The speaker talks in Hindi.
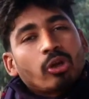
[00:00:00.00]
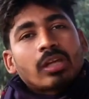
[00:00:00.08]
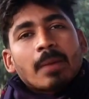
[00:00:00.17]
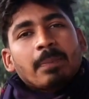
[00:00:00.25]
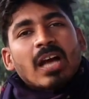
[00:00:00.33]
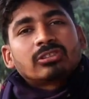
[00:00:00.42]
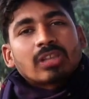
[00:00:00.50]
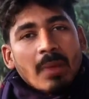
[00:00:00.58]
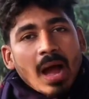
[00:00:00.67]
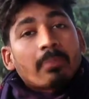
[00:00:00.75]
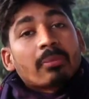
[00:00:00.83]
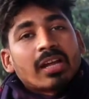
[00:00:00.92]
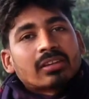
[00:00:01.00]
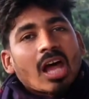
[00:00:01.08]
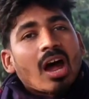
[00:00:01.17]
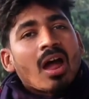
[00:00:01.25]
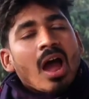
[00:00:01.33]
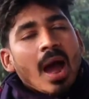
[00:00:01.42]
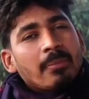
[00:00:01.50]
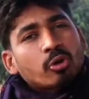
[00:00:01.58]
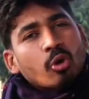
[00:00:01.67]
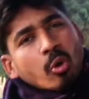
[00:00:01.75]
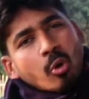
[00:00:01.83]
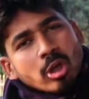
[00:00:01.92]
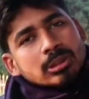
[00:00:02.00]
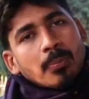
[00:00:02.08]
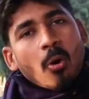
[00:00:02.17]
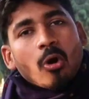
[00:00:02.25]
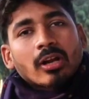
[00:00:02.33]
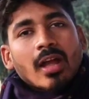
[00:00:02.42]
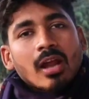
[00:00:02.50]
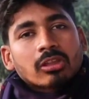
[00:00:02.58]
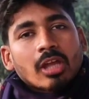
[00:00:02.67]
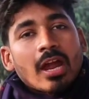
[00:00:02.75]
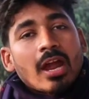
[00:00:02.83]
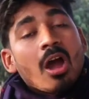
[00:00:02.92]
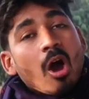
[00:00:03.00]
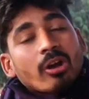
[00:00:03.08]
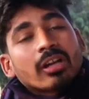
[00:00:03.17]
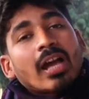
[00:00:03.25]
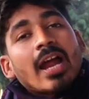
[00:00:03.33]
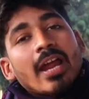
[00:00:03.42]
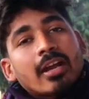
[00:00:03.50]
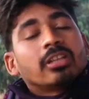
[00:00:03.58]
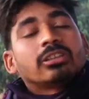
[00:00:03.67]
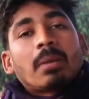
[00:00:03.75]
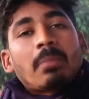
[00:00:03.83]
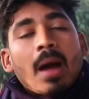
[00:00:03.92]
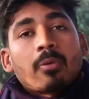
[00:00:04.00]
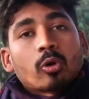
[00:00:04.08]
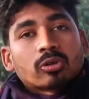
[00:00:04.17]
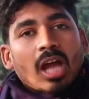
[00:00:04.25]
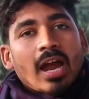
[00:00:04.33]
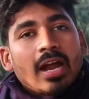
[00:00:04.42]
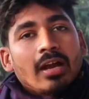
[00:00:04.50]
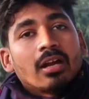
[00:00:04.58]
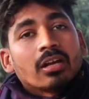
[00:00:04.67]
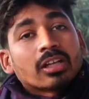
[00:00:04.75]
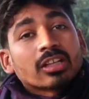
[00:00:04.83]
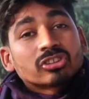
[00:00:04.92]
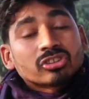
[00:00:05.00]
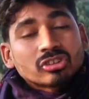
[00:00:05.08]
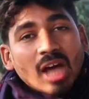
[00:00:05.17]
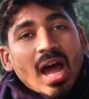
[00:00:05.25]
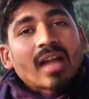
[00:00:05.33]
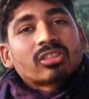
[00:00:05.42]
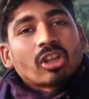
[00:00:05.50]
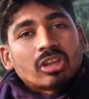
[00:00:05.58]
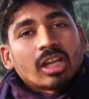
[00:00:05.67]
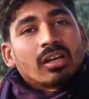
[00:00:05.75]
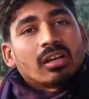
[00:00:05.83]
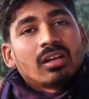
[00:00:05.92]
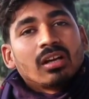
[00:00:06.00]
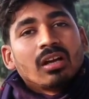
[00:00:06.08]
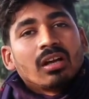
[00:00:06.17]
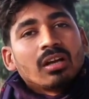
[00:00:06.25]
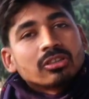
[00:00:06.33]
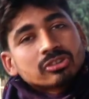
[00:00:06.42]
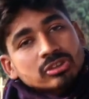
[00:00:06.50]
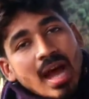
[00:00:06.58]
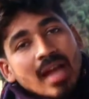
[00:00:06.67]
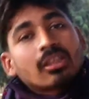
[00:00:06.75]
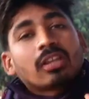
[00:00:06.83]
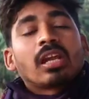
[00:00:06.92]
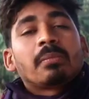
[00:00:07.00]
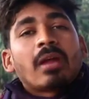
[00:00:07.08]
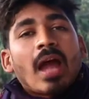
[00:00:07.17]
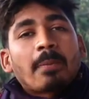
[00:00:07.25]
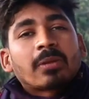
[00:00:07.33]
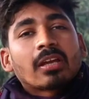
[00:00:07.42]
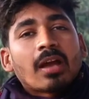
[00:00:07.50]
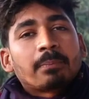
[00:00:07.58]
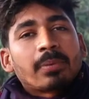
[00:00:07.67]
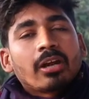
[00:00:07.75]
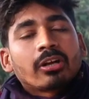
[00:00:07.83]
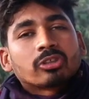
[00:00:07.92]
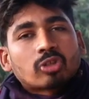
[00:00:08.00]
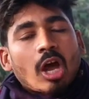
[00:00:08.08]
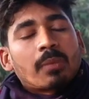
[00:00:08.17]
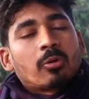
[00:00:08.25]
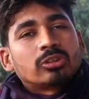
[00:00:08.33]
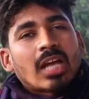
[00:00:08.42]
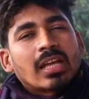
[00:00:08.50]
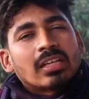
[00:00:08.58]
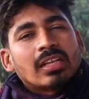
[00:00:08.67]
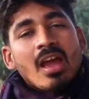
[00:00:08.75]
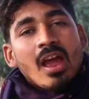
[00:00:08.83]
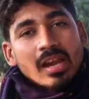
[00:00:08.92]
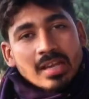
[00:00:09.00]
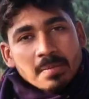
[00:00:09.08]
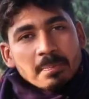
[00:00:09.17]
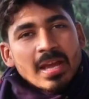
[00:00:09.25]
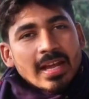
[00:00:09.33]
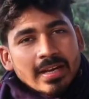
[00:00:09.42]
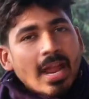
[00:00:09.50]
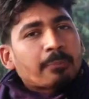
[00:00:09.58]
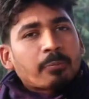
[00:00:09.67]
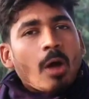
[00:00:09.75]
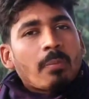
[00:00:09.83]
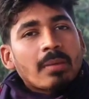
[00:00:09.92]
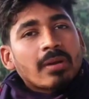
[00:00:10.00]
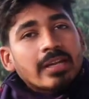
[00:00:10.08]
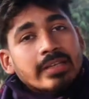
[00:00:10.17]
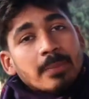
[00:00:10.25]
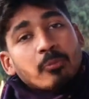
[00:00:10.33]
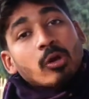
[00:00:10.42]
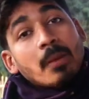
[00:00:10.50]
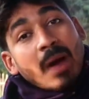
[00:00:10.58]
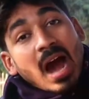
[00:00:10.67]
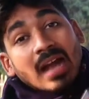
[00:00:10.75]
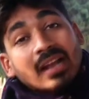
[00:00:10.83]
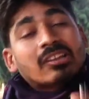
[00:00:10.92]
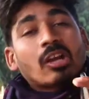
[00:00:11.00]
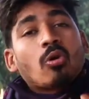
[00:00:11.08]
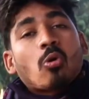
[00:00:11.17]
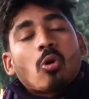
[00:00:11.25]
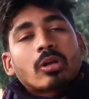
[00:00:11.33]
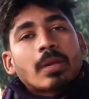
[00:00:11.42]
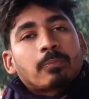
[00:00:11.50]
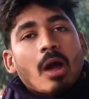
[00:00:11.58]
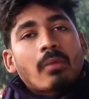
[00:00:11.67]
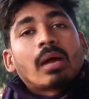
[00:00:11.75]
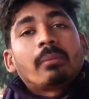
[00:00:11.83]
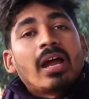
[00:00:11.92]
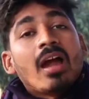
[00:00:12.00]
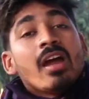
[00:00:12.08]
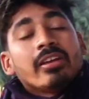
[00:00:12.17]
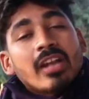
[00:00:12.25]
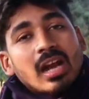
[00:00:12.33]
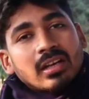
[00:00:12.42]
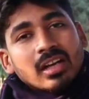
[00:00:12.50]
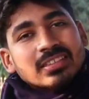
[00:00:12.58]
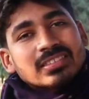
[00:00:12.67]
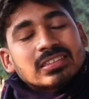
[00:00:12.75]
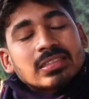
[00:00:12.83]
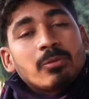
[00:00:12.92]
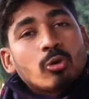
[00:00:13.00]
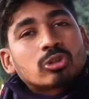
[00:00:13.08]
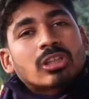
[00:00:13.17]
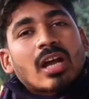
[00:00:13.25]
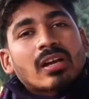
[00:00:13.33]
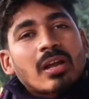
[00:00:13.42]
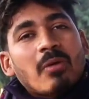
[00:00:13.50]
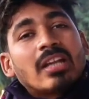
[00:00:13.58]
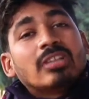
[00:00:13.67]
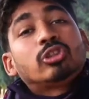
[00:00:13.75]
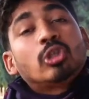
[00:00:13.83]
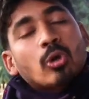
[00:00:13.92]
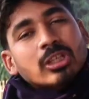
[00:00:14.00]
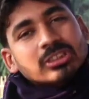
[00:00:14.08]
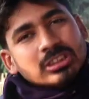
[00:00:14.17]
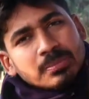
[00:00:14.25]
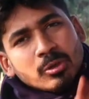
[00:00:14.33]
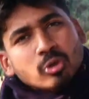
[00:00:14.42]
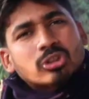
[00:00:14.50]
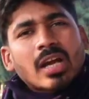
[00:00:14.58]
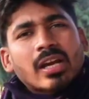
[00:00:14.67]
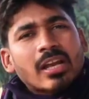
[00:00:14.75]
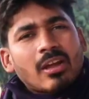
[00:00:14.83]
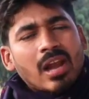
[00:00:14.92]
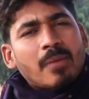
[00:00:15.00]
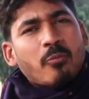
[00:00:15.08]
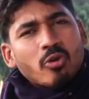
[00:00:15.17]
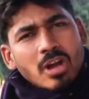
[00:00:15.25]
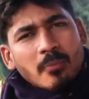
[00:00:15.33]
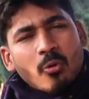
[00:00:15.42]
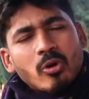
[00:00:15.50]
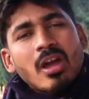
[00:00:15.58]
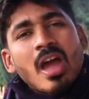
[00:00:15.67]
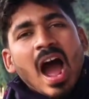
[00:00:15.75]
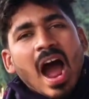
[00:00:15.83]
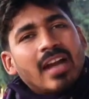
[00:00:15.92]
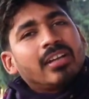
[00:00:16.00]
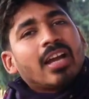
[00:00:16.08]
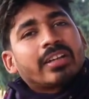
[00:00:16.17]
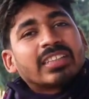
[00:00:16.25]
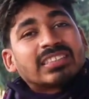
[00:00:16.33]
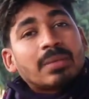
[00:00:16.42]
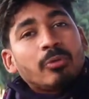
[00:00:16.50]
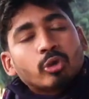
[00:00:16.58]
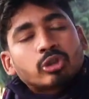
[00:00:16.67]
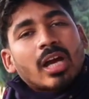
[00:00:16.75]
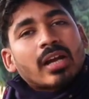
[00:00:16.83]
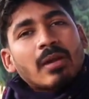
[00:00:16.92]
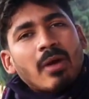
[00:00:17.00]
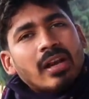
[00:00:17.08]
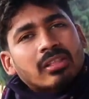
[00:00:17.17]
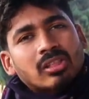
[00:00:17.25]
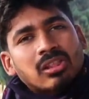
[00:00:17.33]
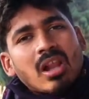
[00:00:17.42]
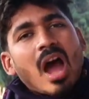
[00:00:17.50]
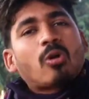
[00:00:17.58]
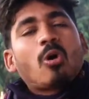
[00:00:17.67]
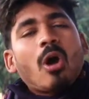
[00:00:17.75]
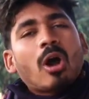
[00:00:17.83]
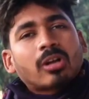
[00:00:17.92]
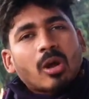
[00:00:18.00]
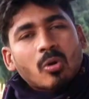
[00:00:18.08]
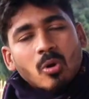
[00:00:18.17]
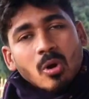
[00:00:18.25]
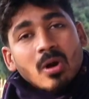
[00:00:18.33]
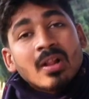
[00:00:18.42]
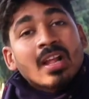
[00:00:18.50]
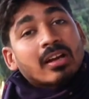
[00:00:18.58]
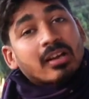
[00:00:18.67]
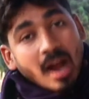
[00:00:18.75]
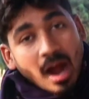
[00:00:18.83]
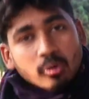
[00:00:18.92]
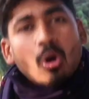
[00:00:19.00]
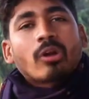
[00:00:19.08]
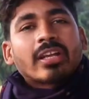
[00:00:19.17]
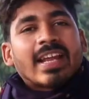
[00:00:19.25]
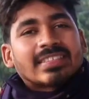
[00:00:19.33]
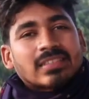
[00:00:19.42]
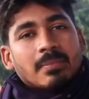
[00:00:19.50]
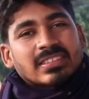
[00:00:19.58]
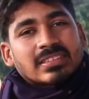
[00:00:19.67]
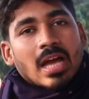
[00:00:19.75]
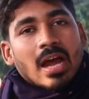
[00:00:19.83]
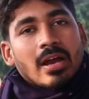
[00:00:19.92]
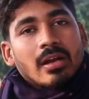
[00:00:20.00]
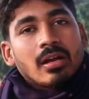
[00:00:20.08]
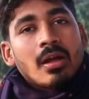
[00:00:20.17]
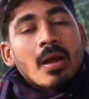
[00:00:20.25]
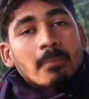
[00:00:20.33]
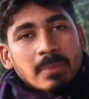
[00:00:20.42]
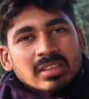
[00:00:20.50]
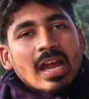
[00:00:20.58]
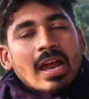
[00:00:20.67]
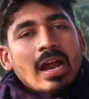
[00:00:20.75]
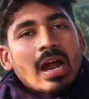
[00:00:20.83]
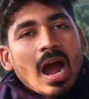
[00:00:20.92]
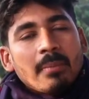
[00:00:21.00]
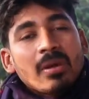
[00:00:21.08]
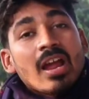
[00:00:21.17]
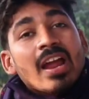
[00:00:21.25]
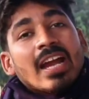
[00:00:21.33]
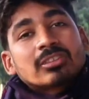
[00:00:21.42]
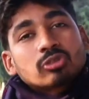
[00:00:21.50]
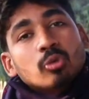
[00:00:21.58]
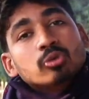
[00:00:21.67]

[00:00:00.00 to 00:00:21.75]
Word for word: तो इनके पास जवाब नहीं था हम इनको रोज़ फ़ोन करते हैं और इनका एक ही जवाब होता है कि सात दिन सात दिन में आपकी कंप्लेन रिजॉल्व हो जाएगी लेकिन मेरी एक प्रॉब्लम नहीं है पूरे भारत के लोगों की प्रॉब्लम है एयरटेल की सिम यूज करने वाले जियो की सिम यूज करने वाले वोडाफोन आइडिया की सिम यूज करने वाले लाखों और करोड़ों ग्राहकों की ये समस्या है पता है हम एक